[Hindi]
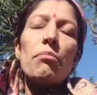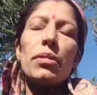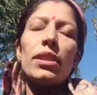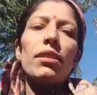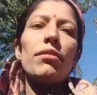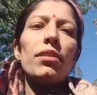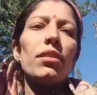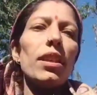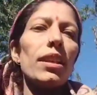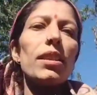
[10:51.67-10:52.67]
मतलब
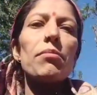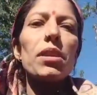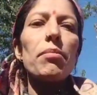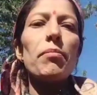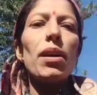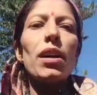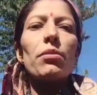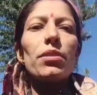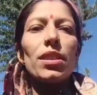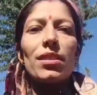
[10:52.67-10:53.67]
एकदम से बीमार
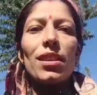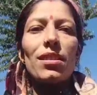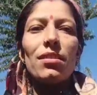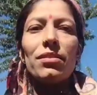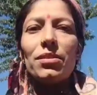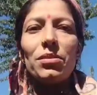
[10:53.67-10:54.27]
हो जाता है ना